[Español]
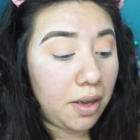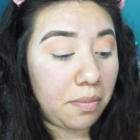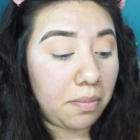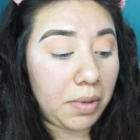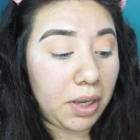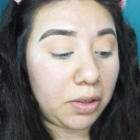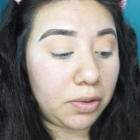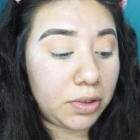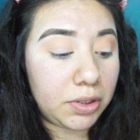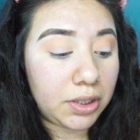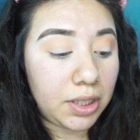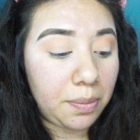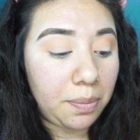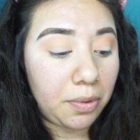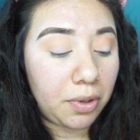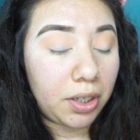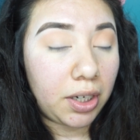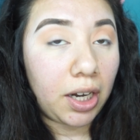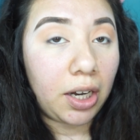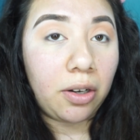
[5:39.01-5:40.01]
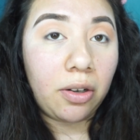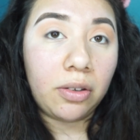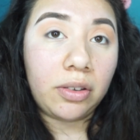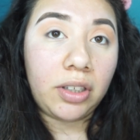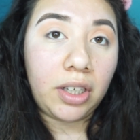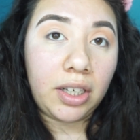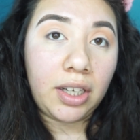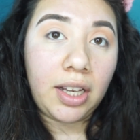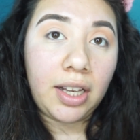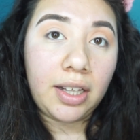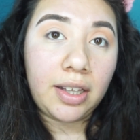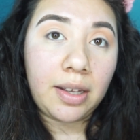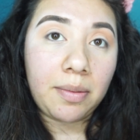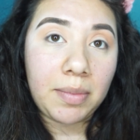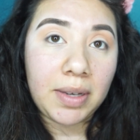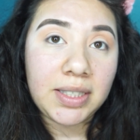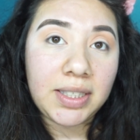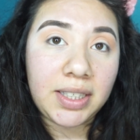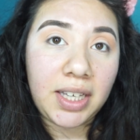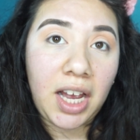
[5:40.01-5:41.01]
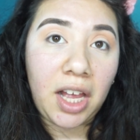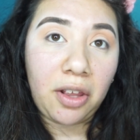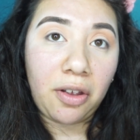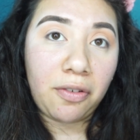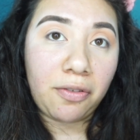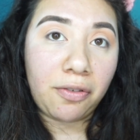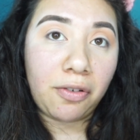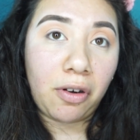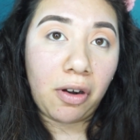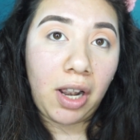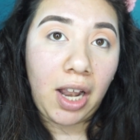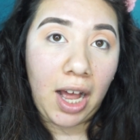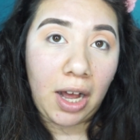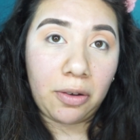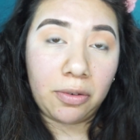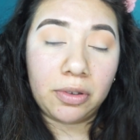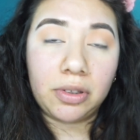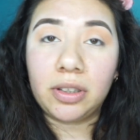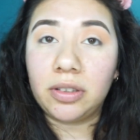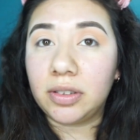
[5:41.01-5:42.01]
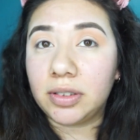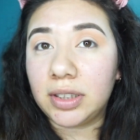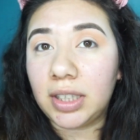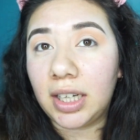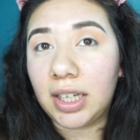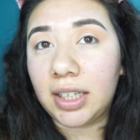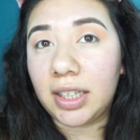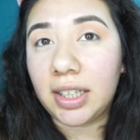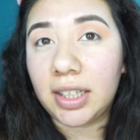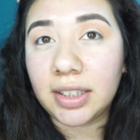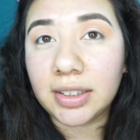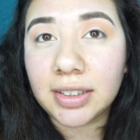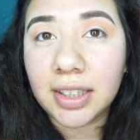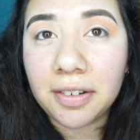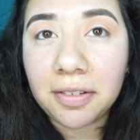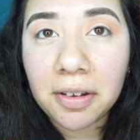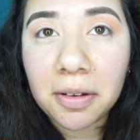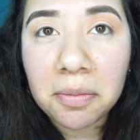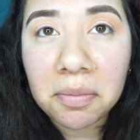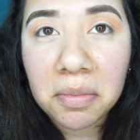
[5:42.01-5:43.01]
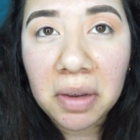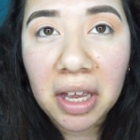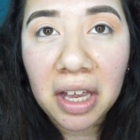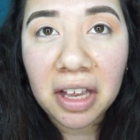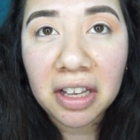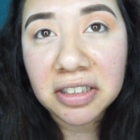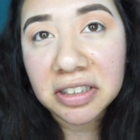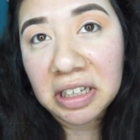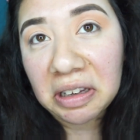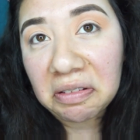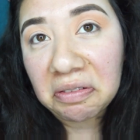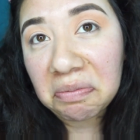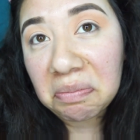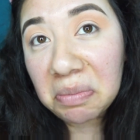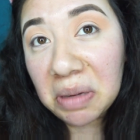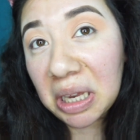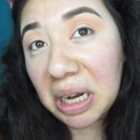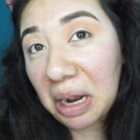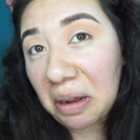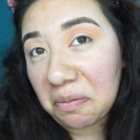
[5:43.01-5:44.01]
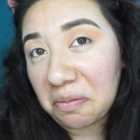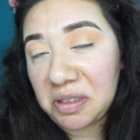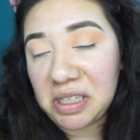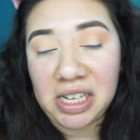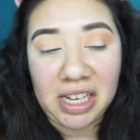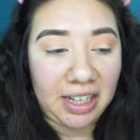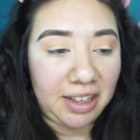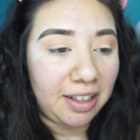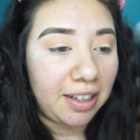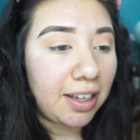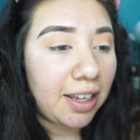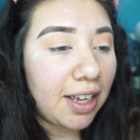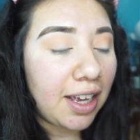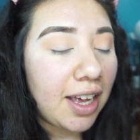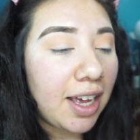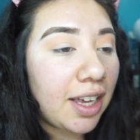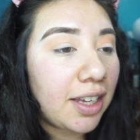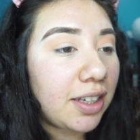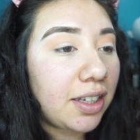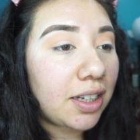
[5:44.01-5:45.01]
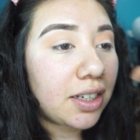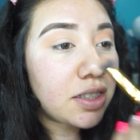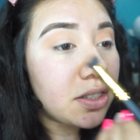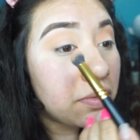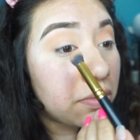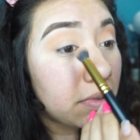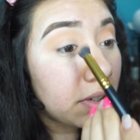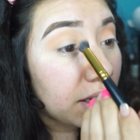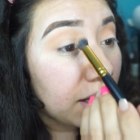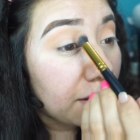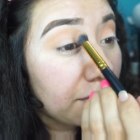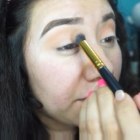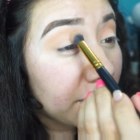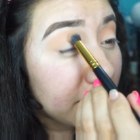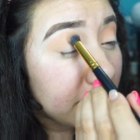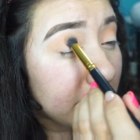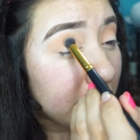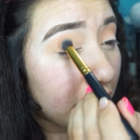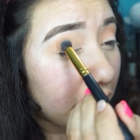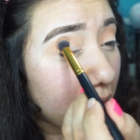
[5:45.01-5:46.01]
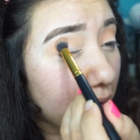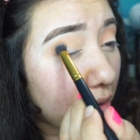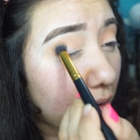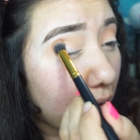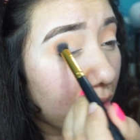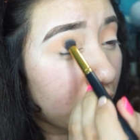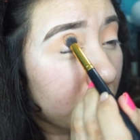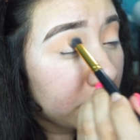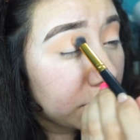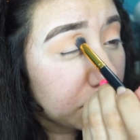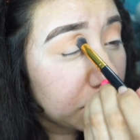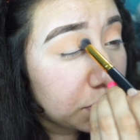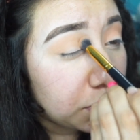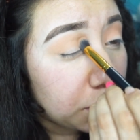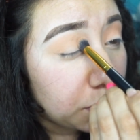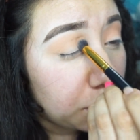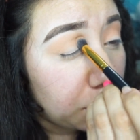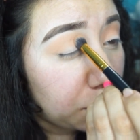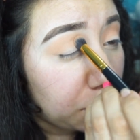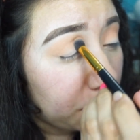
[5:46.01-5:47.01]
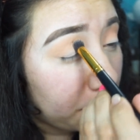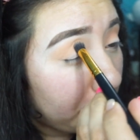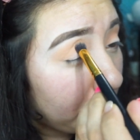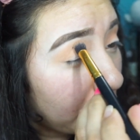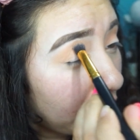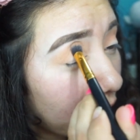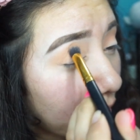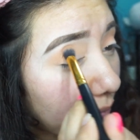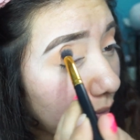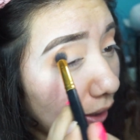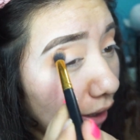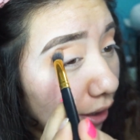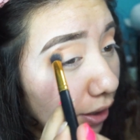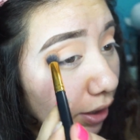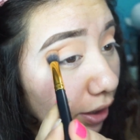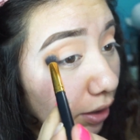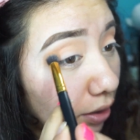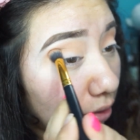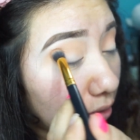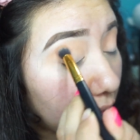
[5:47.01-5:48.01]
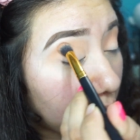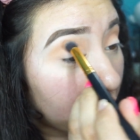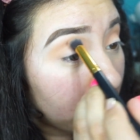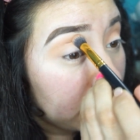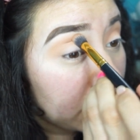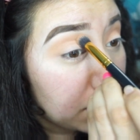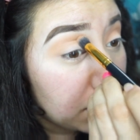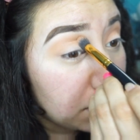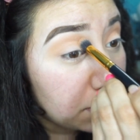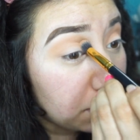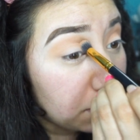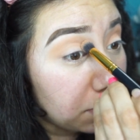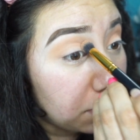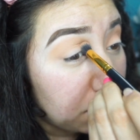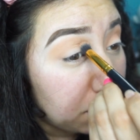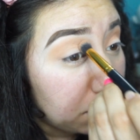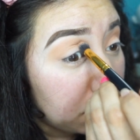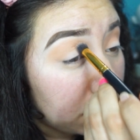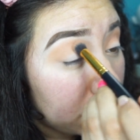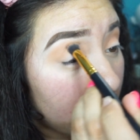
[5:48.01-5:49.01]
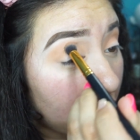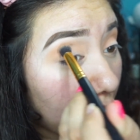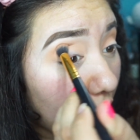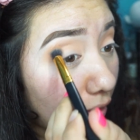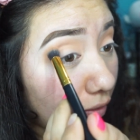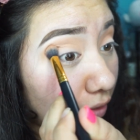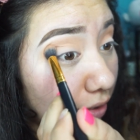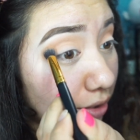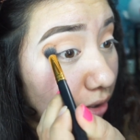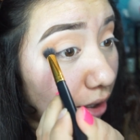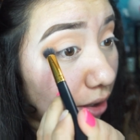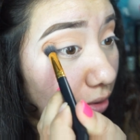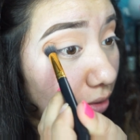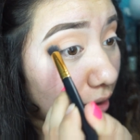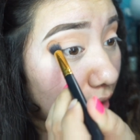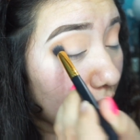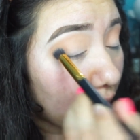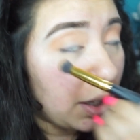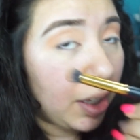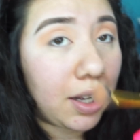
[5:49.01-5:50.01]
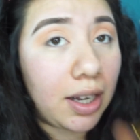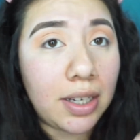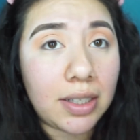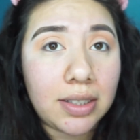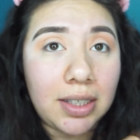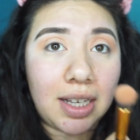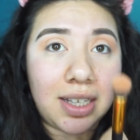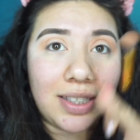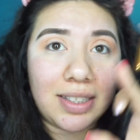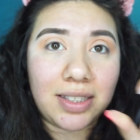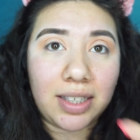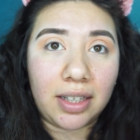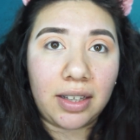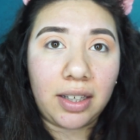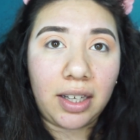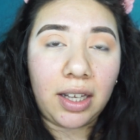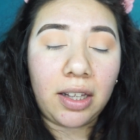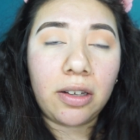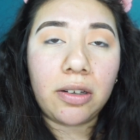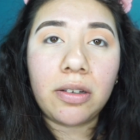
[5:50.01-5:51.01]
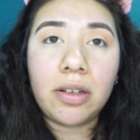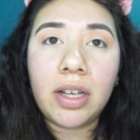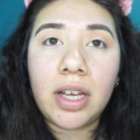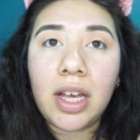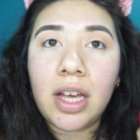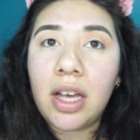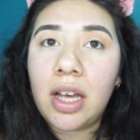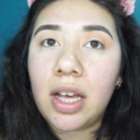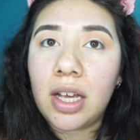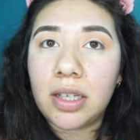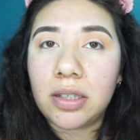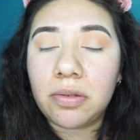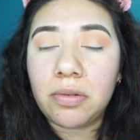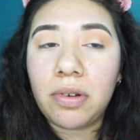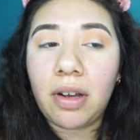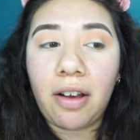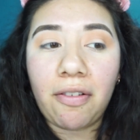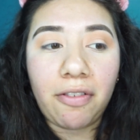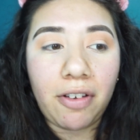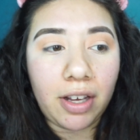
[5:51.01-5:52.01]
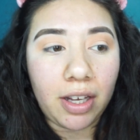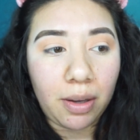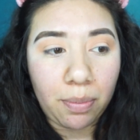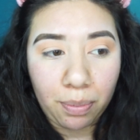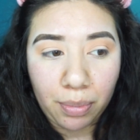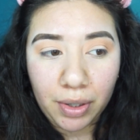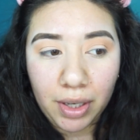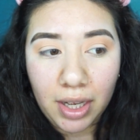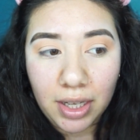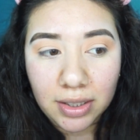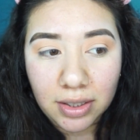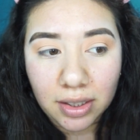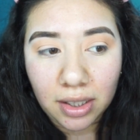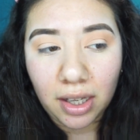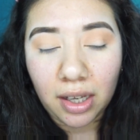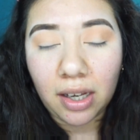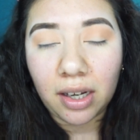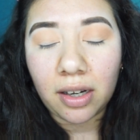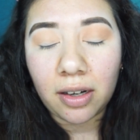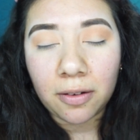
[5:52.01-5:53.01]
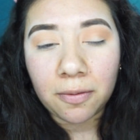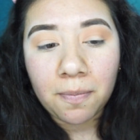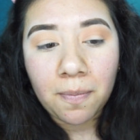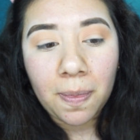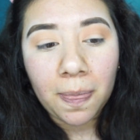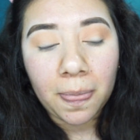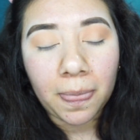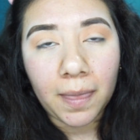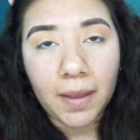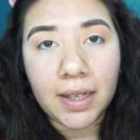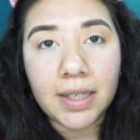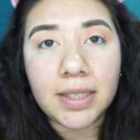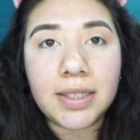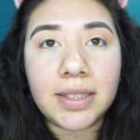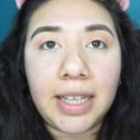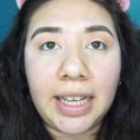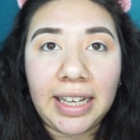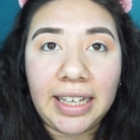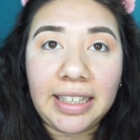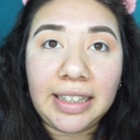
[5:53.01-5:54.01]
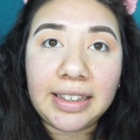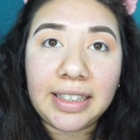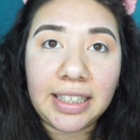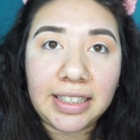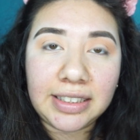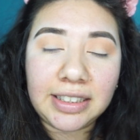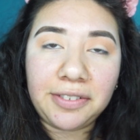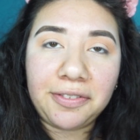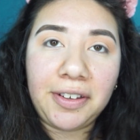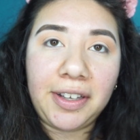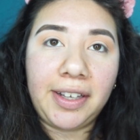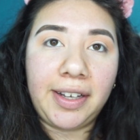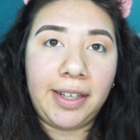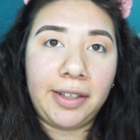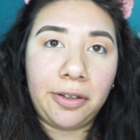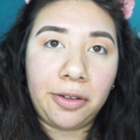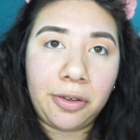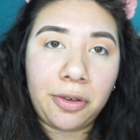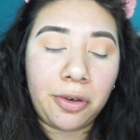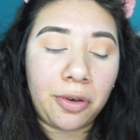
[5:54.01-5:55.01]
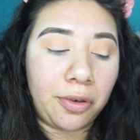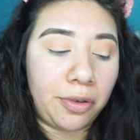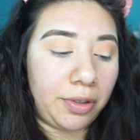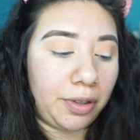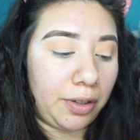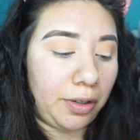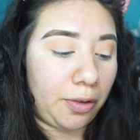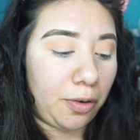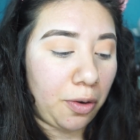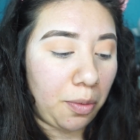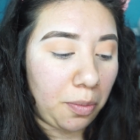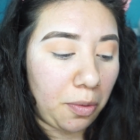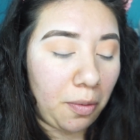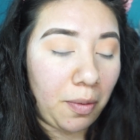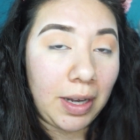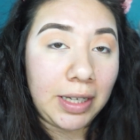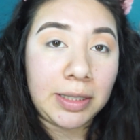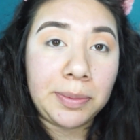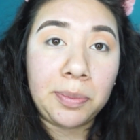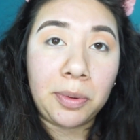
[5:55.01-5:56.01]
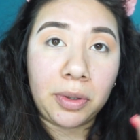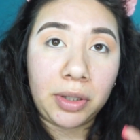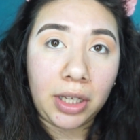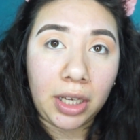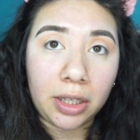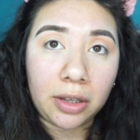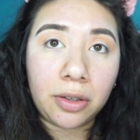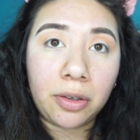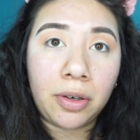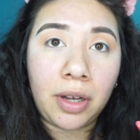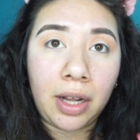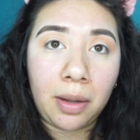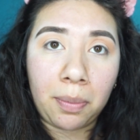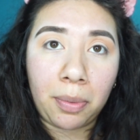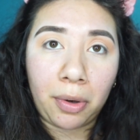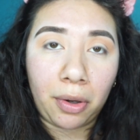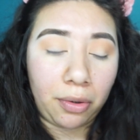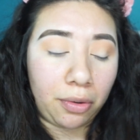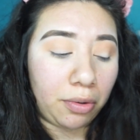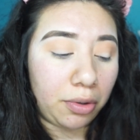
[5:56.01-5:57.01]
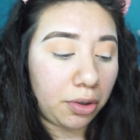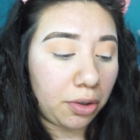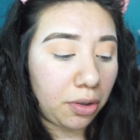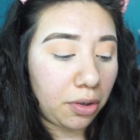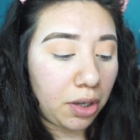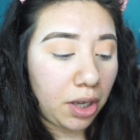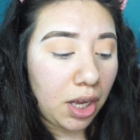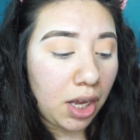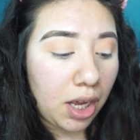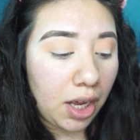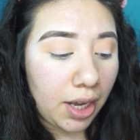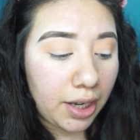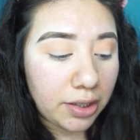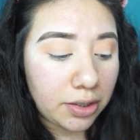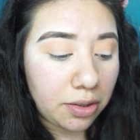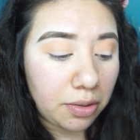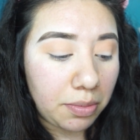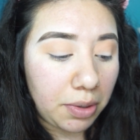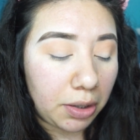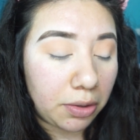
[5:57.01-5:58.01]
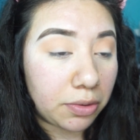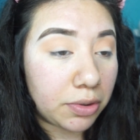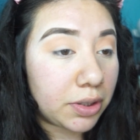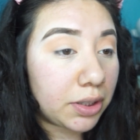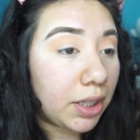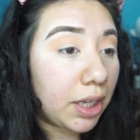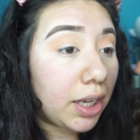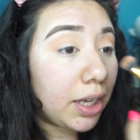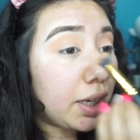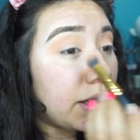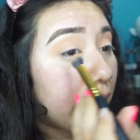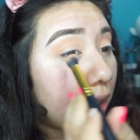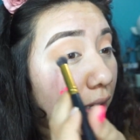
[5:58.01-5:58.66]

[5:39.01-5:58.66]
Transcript: Me gusta porque no tiene demasiado fallout, o sea que se, se mira bien. Y es un cafecito súper bajito, no es un cafecito que digas encendido. Es un café que puedes ir o esté intensificando con cómo vas poniendo el producto. Eso me gusta.